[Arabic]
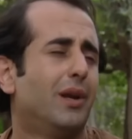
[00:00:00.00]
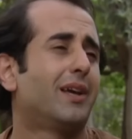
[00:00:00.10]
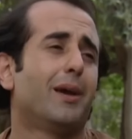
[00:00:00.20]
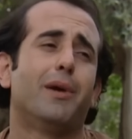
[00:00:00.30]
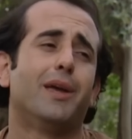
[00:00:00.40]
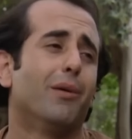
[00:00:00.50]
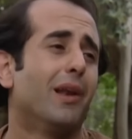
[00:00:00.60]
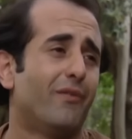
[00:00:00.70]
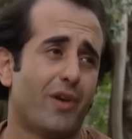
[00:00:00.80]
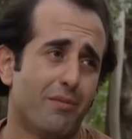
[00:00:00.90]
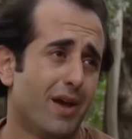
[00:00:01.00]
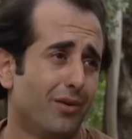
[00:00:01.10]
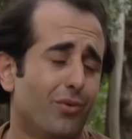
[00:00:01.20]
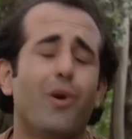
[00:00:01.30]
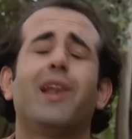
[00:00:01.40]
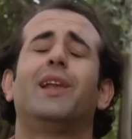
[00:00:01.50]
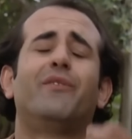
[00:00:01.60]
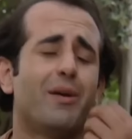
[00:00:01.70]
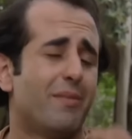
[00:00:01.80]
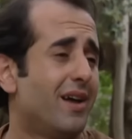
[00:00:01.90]
كبي والله فهمان والله
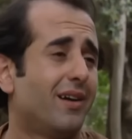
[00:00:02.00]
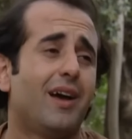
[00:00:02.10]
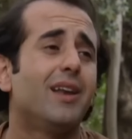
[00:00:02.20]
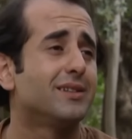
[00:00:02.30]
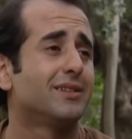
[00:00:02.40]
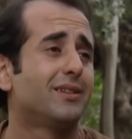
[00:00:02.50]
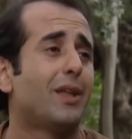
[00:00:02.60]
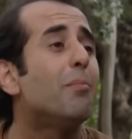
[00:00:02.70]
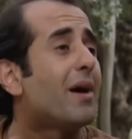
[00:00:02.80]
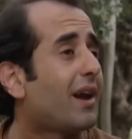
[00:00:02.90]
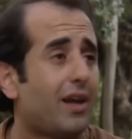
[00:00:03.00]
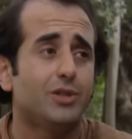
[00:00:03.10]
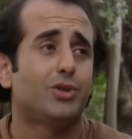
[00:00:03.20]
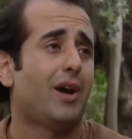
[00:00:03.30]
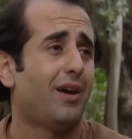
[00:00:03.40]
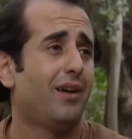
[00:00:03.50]
فهمان خلص طمن رح انجح